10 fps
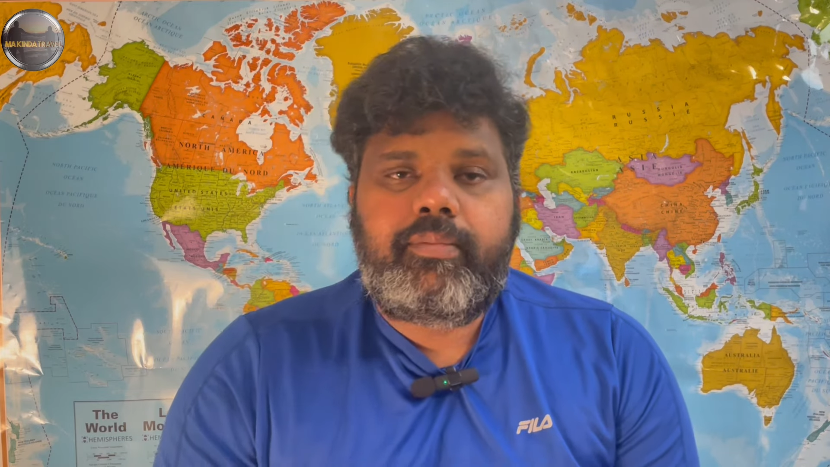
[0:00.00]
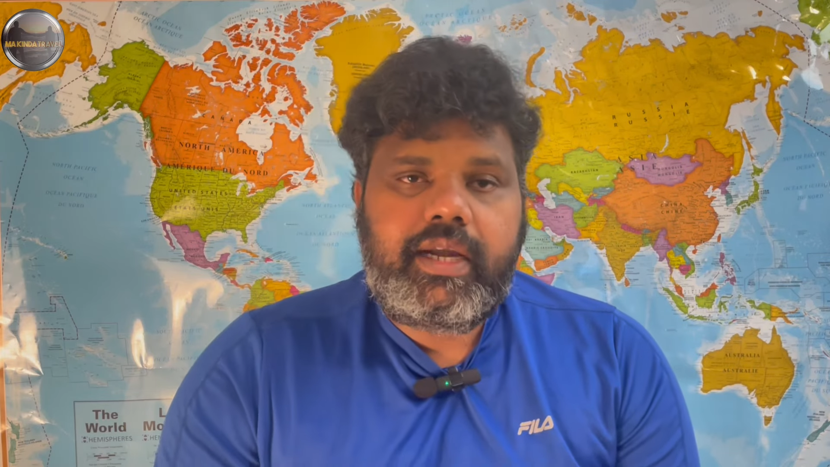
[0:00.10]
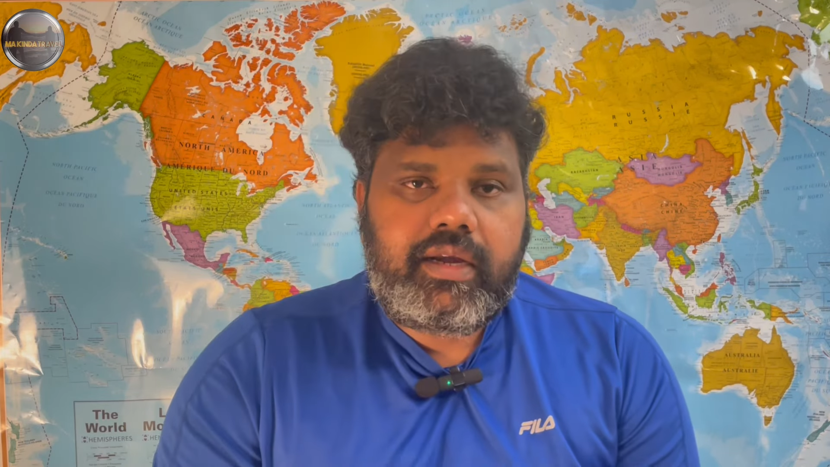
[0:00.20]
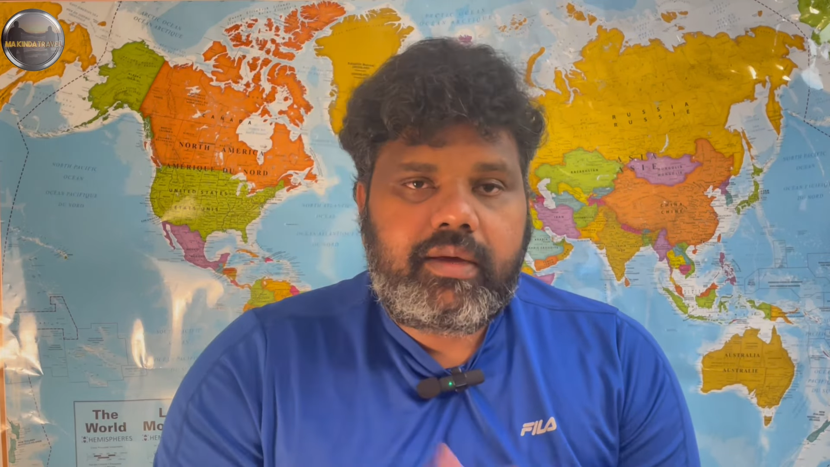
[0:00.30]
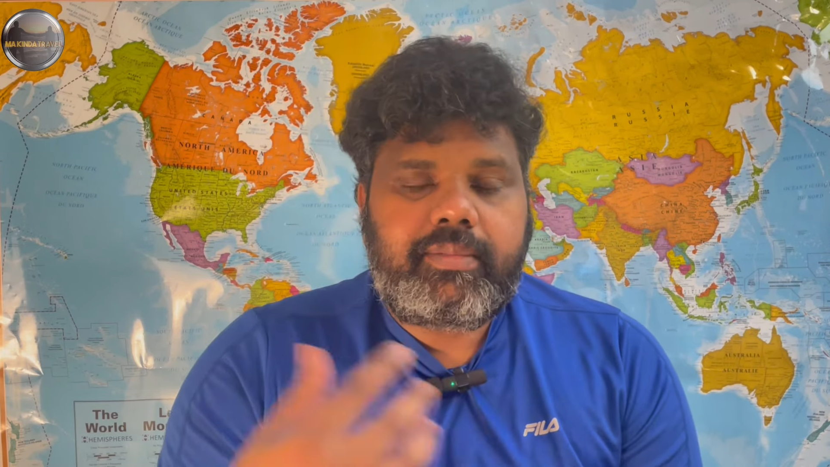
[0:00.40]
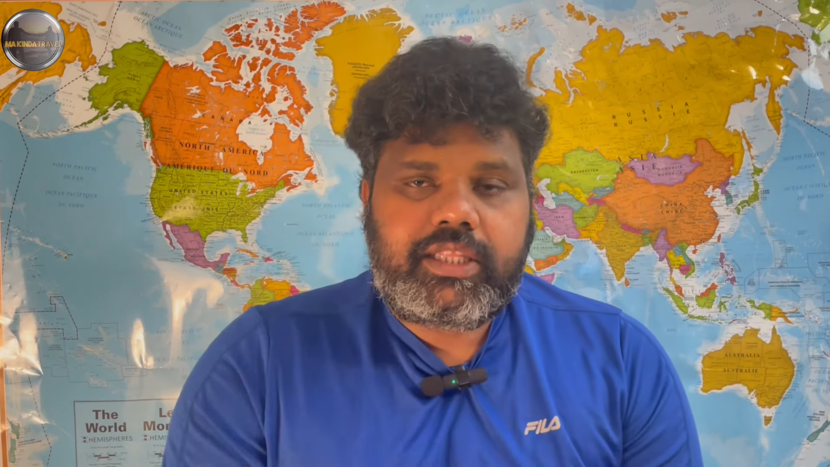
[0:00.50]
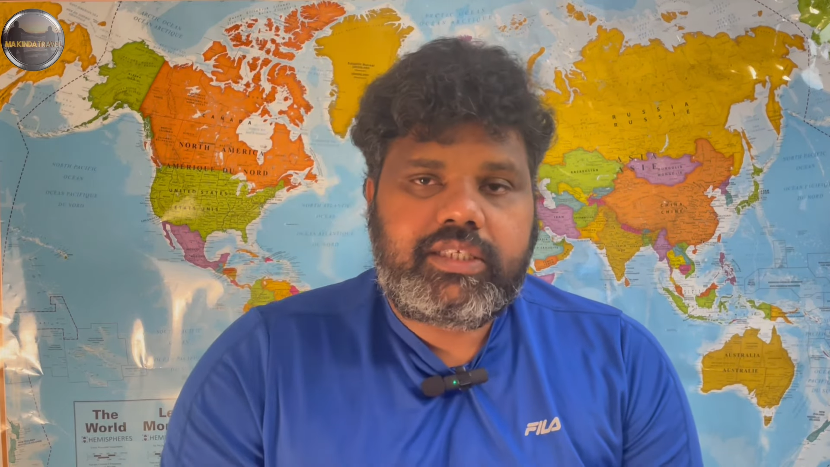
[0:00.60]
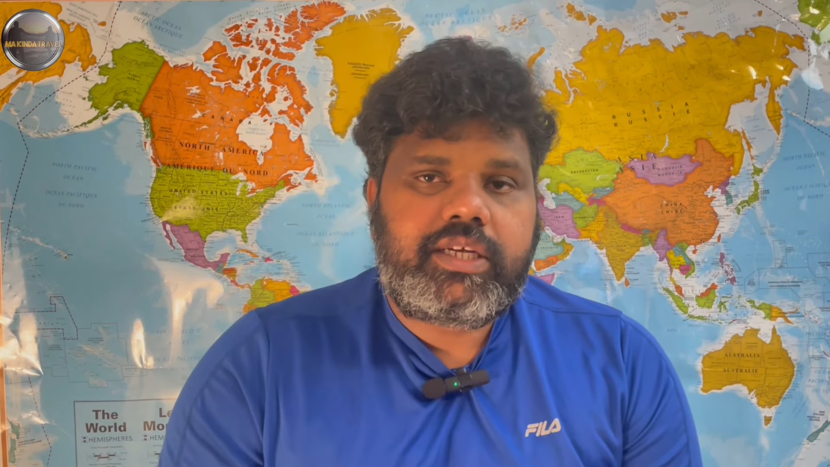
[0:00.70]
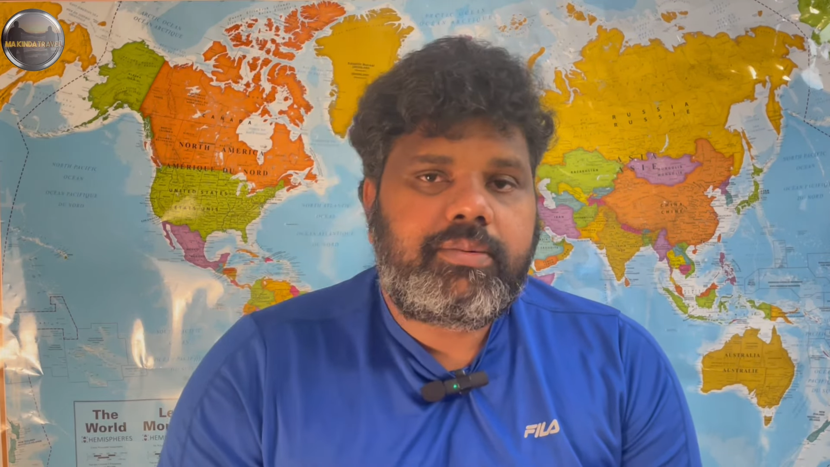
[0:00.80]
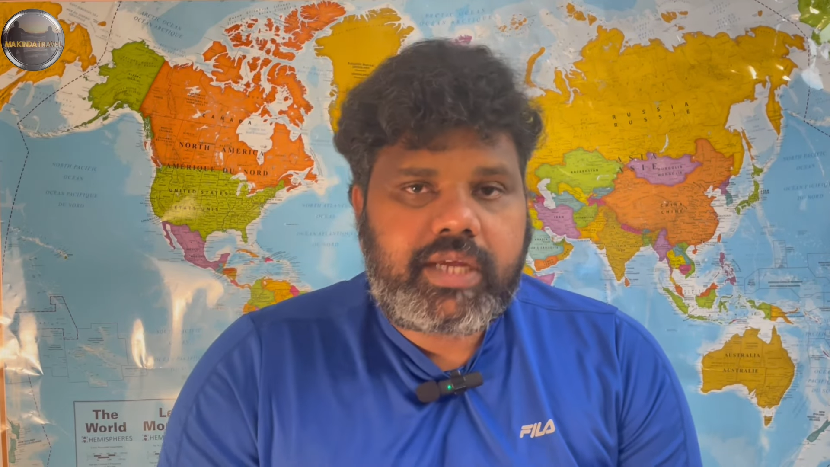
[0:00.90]
பட் uh, மற்ற
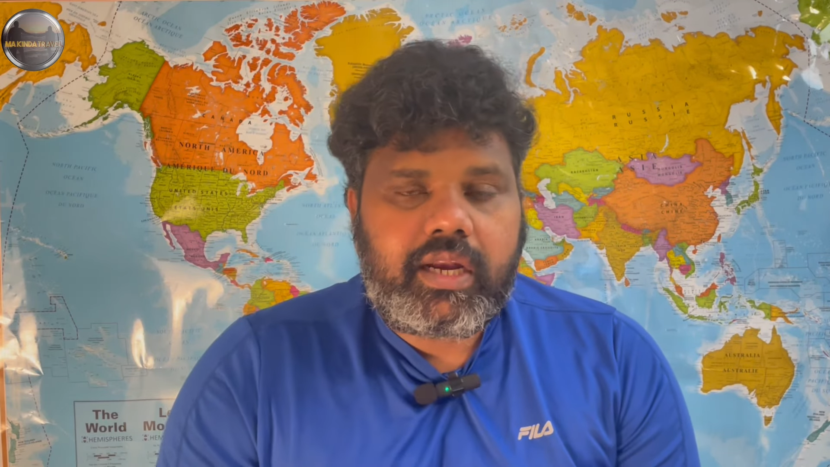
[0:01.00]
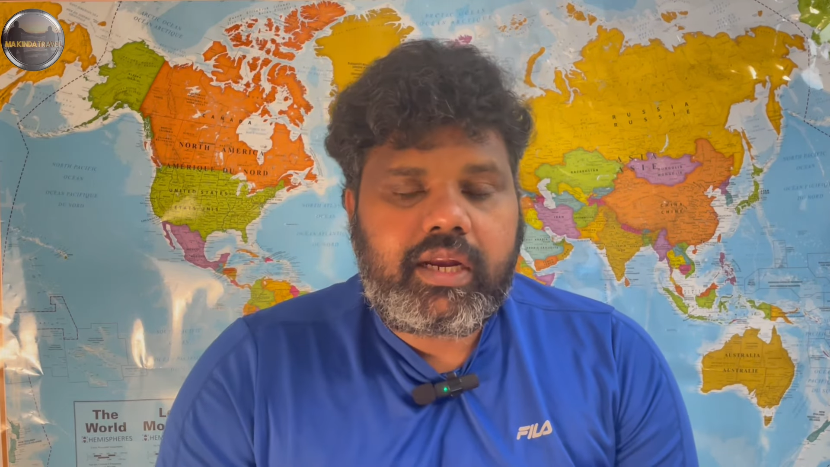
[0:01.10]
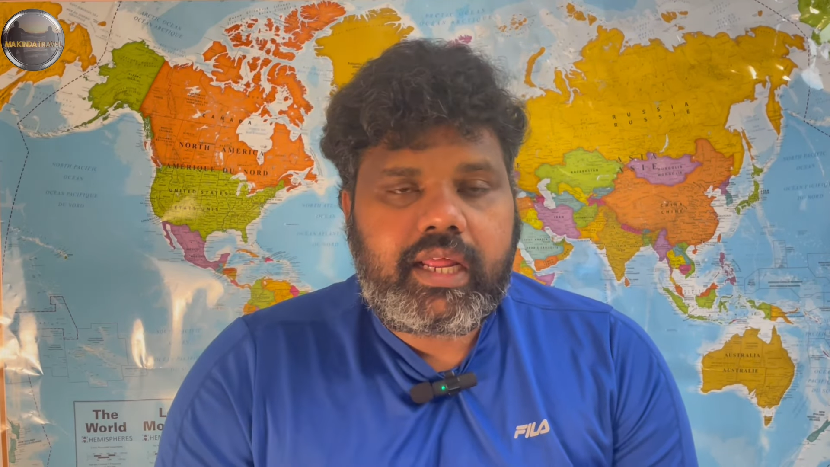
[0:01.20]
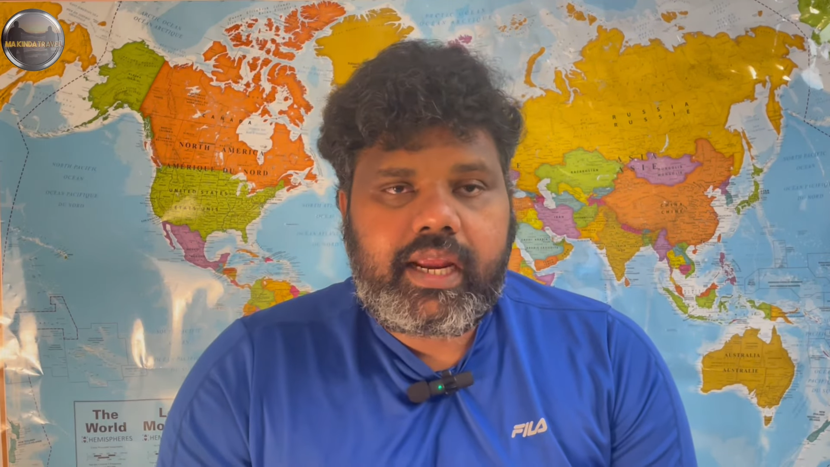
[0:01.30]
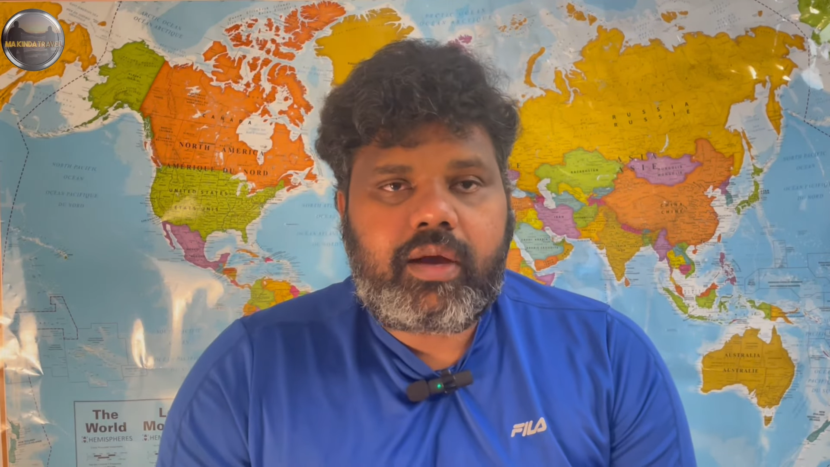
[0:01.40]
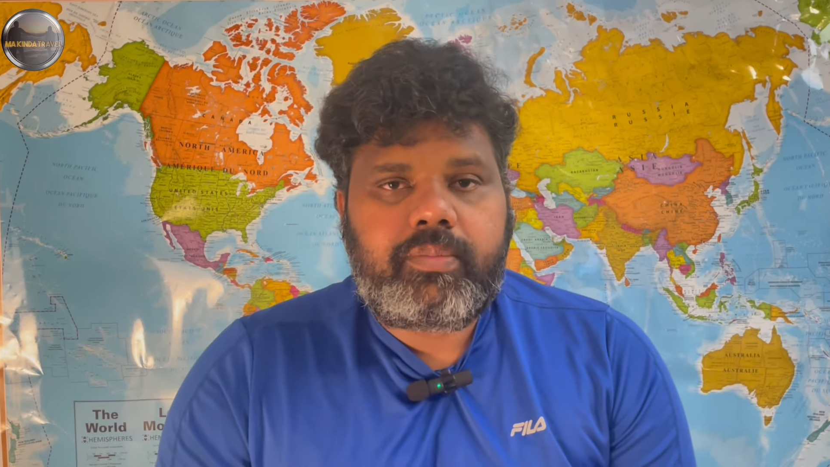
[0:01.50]
ஜாப்ஸ்க்கெல்லாம் நிறைய